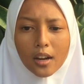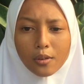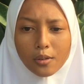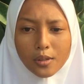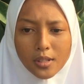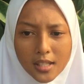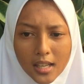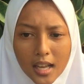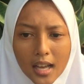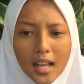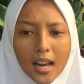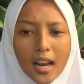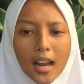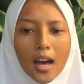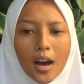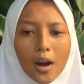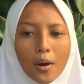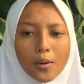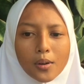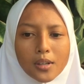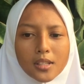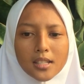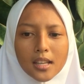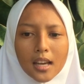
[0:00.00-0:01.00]
rusa
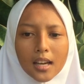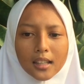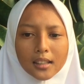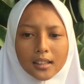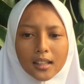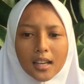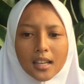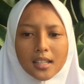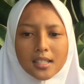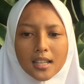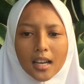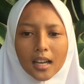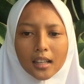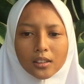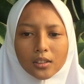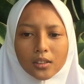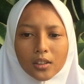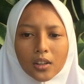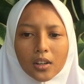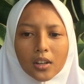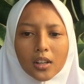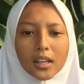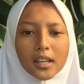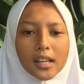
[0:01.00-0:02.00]
lauk serta
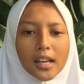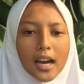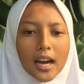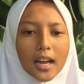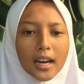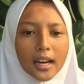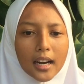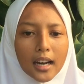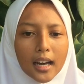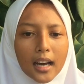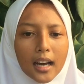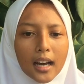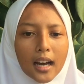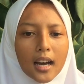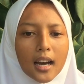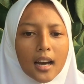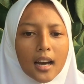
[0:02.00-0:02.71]
sato liana